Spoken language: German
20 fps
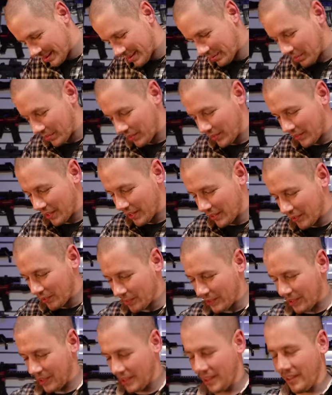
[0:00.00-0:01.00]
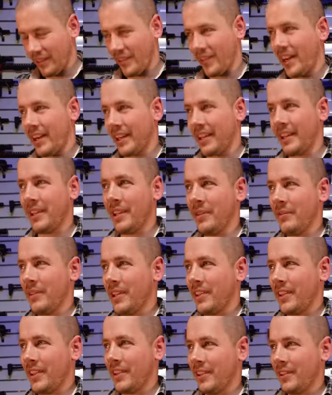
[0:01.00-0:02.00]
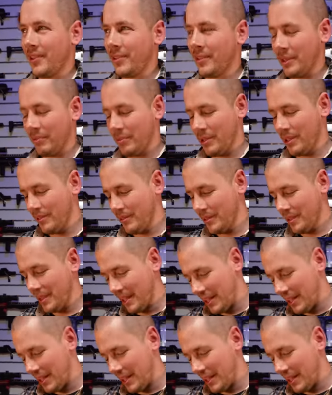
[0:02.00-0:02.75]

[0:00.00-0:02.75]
Musste ich erst überlegen, sage ich dem jetzt, dass ich soweit bin oder